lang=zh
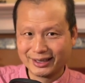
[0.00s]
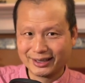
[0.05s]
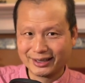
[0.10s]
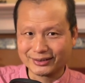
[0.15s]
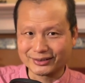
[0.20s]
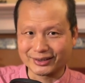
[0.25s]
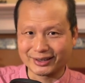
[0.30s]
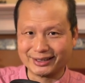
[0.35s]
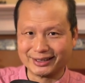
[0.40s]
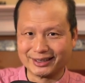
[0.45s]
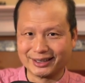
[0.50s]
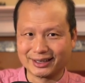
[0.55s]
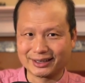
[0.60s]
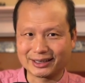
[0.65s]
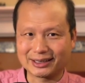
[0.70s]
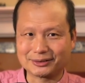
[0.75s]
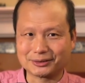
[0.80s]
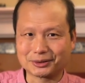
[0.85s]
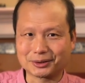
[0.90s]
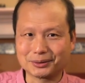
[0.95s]
所以，你难
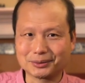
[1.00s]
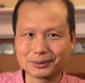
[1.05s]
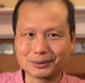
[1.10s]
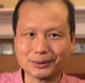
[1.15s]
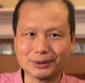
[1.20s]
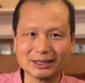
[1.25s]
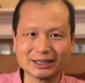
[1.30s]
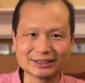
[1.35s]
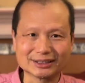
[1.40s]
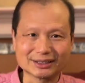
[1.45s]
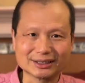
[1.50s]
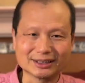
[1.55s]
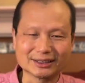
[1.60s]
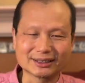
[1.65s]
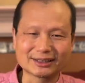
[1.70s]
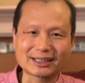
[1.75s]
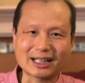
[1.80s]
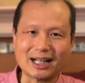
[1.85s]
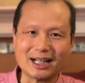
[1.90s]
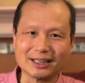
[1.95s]
道中国的这些
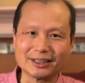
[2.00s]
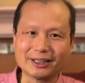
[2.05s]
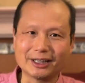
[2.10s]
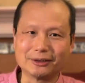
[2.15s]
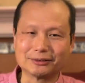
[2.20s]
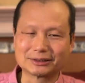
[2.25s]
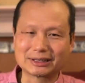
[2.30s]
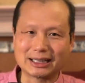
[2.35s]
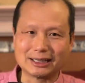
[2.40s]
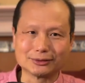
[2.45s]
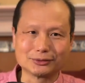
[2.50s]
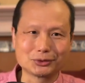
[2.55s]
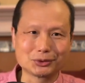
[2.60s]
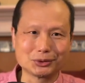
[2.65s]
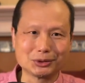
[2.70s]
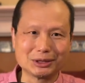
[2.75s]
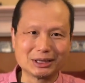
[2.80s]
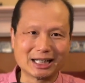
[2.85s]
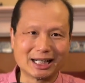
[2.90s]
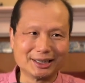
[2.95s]
大药厂
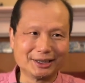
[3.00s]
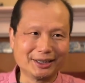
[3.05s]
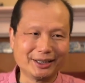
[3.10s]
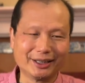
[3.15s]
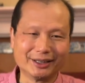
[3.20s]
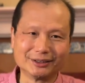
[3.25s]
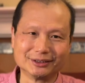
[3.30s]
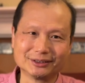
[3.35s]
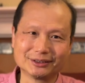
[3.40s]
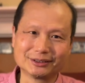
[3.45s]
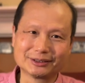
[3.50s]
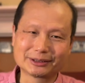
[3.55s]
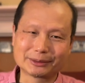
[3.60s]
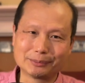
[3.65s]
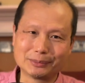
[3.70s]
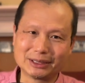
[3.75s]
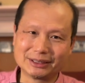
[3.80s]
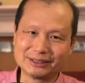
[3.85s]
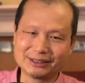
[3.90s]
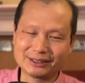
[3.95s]
居然连这
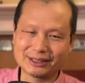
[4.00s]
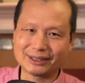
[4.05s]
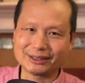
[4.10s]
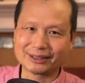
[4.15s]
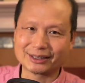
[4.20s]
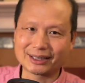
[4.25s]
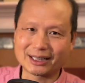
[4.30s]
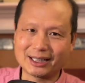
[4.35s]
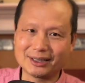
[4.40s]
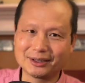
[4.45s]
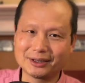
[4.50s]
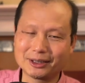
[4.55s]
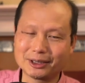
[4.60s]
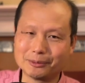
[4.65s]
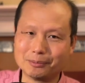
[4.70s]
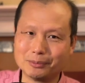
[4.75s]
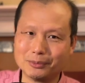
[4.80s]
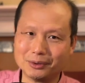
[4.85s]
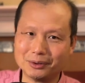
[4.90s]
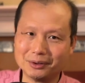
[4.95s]
么简单的
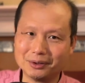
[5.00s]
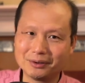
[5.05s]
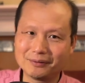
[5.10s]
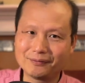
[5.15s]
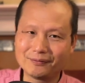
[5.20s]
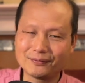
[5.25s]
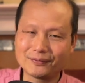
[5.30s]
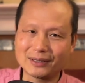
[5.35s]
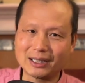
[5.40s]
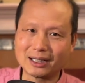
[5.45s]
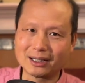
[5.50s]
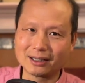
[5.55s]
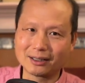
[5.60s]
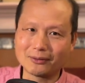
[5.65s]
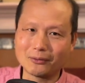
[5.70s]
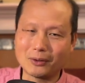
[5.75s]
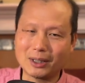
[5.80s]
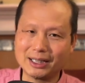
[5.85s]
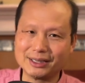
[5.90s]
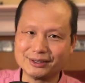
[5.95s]
模仿
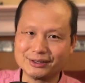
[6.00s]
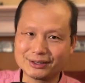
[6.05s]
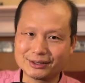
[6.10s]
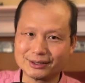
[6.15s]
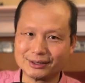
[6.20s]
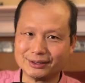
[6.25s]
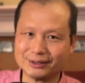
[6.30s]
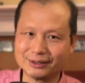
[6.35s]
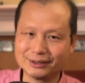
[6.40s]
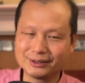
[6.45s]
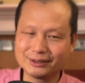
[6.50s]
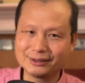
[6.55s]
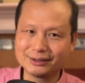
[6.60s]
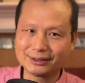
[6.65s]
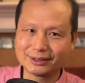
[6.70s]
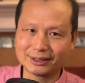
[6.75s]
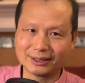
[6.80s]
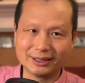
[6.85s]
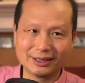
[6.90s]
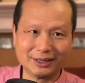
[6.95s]
外形
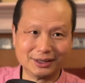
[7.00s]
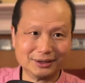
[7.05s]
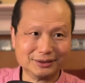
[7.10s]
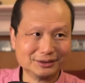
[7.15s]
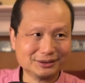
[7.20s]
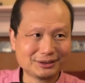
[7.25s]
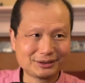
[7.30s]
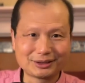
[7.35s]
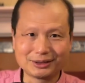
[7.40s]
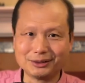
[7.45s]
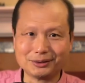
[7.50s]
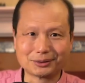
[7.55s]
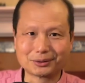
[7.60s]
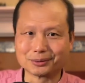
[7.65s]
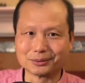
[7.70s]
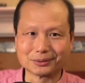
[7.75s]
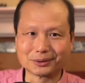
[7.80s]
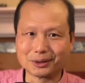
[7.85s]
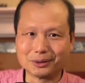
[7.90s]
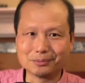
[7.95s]
的技
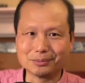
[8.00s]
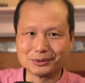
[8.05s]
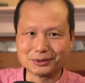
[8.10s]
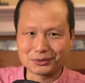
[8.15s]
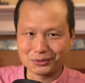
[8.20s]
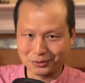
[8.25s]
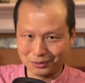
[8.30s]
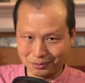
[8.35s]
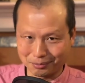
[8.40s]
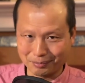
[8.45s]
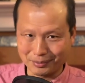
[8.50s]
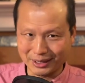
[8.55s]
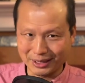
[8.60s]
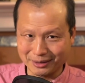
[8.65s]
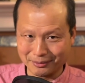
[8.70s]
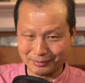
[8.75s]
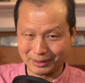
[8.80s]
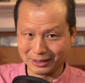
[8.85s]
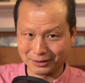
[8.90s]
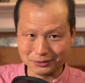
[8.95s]
术都不具备
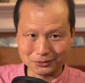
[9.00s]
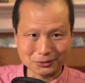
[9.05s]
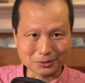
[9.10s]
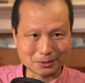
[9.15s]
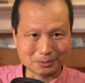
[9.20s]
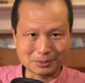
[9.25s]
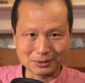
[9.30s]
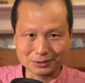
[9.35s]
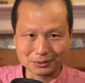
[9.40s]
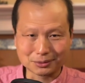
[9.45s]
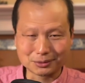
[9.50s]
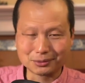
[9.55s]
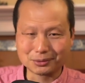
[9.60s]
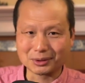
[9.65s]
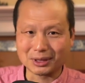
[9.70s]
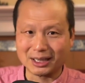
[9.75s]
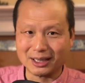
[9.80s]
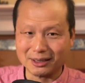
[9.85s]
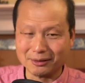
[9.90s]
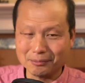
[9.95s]
吗？都做不出
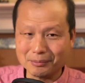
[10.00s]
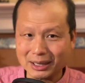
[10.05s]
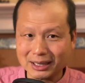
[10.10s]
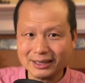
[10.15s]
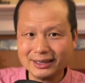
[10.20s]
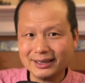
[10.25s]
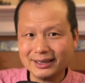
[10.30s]
来吗？